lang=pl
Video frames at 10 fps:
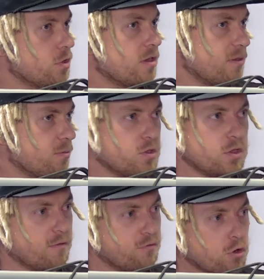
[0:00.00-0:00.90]
jestem gdzieś
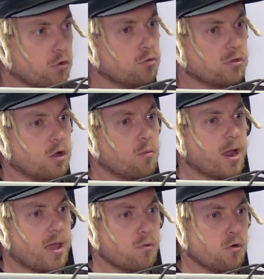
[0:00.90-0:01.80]
tam w środku tego
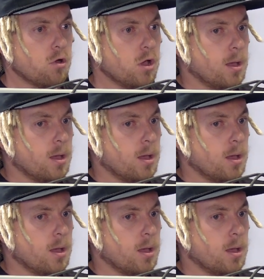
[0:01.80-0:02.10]
prime'u